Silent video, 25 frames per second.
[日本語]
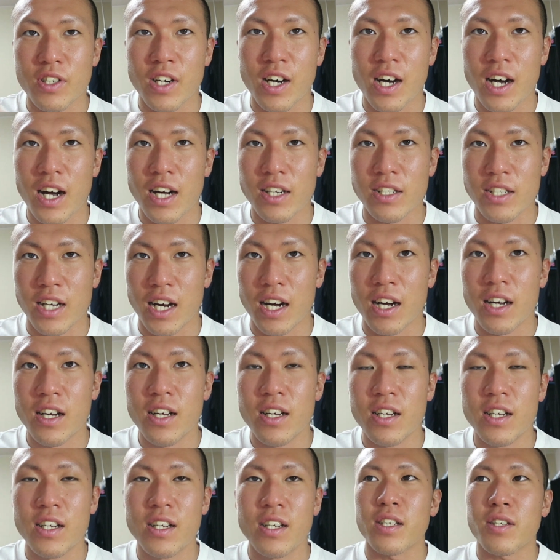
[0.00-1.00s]
うあるやん。
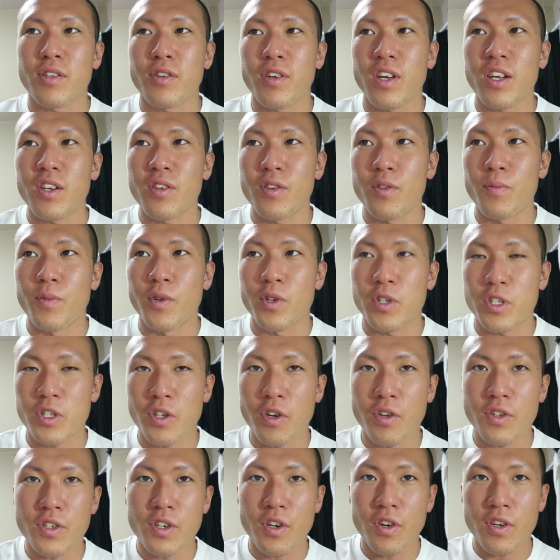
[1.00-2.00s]
それのもう
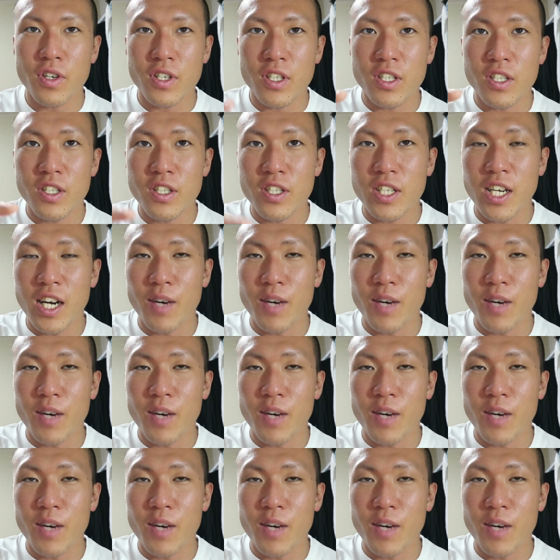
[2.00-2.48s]
食欲